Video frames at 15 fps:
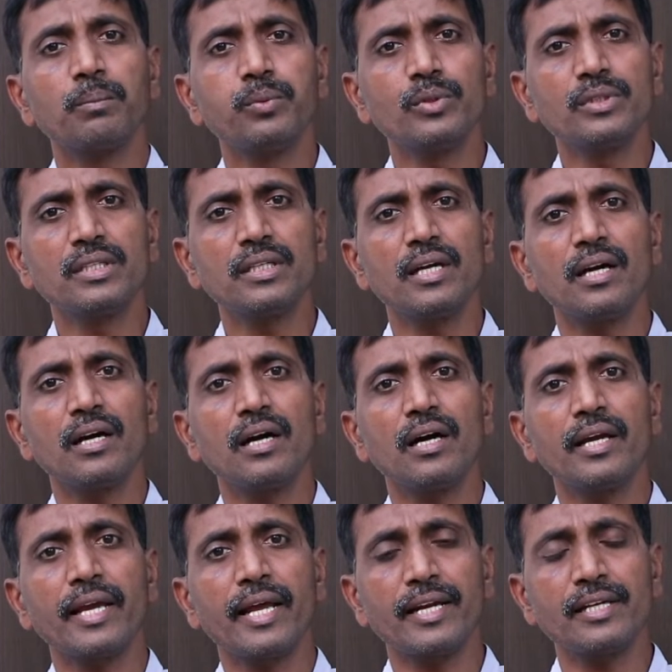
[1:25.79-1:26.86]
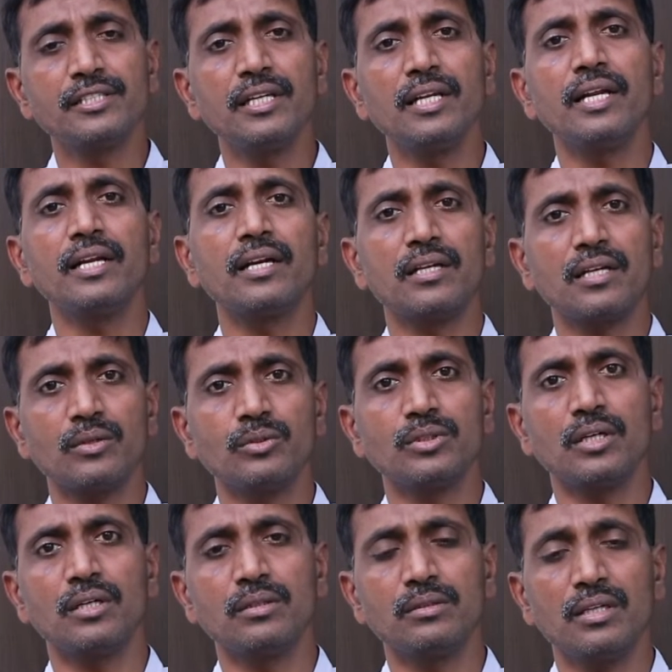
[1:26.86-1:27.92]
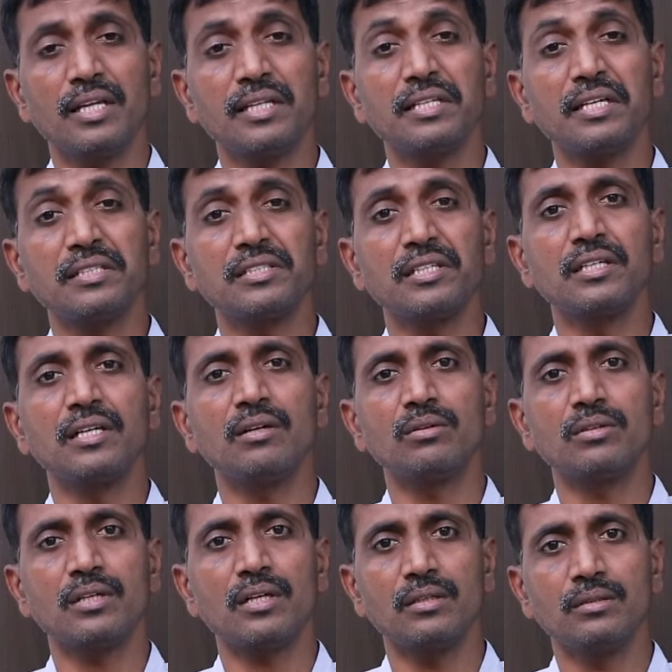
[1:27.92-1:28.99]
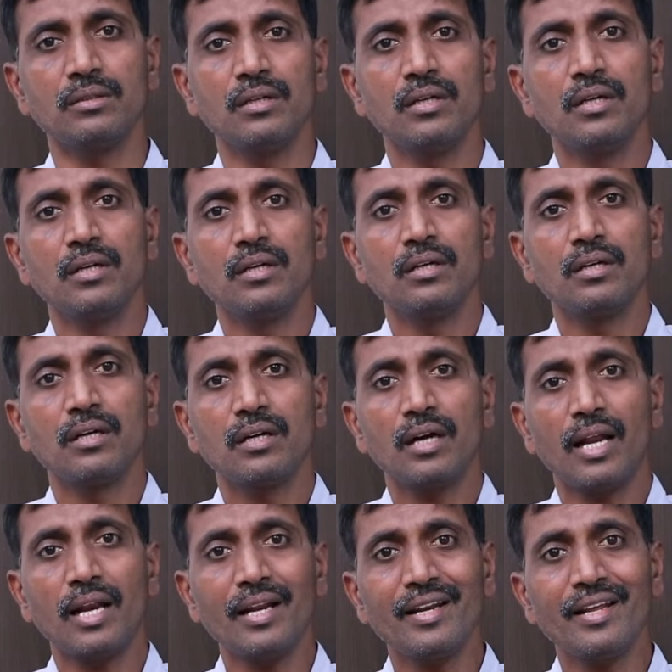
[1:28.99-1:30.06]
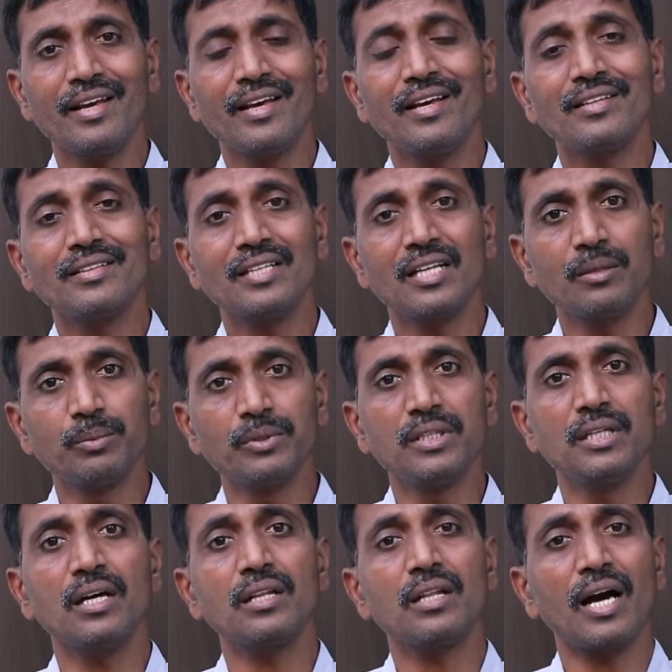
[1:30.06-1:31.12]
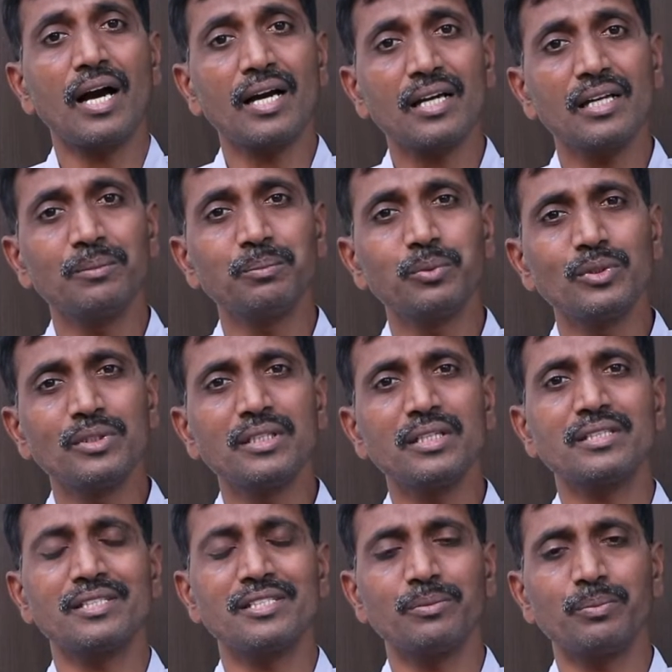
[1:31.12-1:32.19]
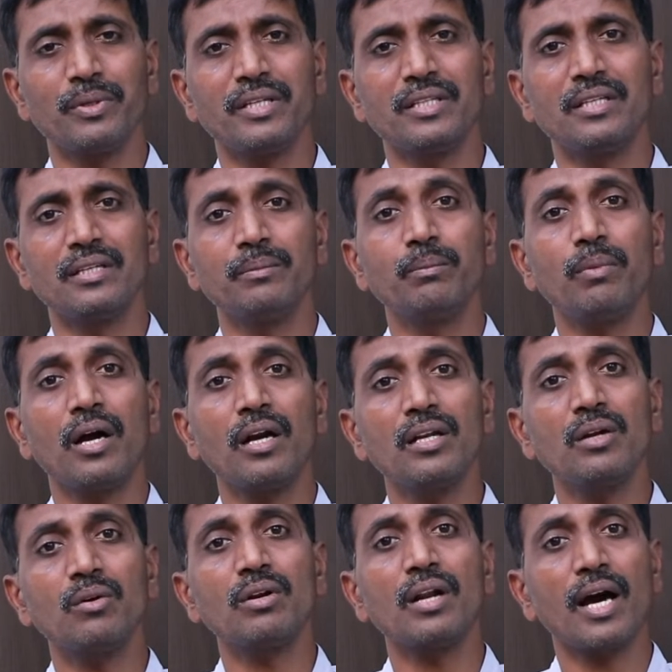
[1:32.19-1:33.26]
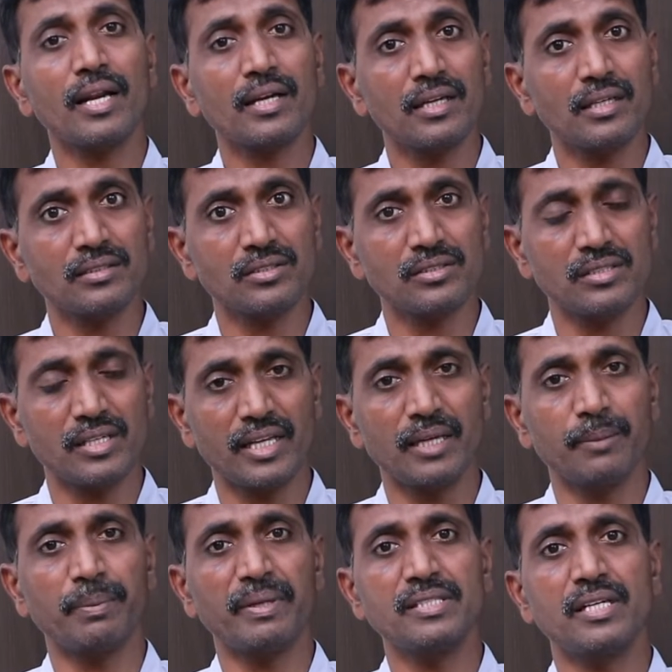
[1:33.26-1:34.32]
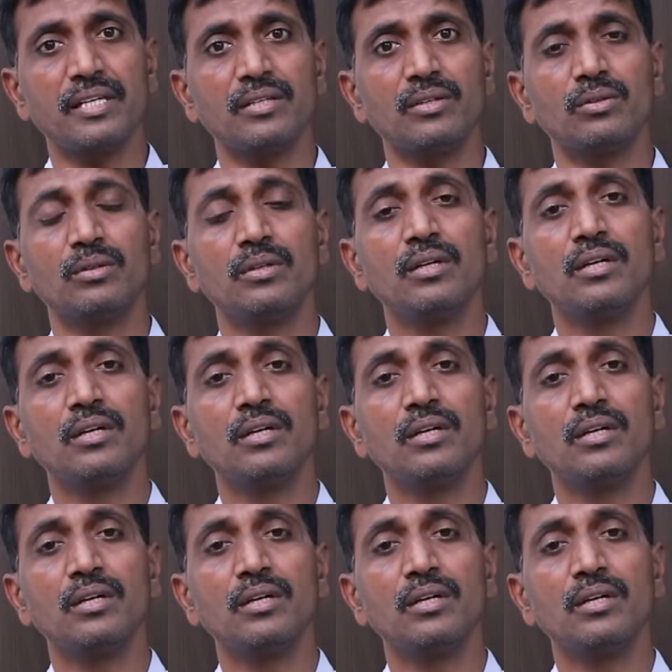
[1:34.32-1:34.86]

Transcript: పూర్తిగా ఎనర్జీ లేనట్టు అవుతాడు లెథర్జిక్గా ఉంటాడు అలానే తినబుద్ధి కాదు ఆకలి పూర్తిగా చచ్చిపోయిద్ది బాడీలో ఉన్న ఆర్గాన్స్ సరిగా పనిచేయవు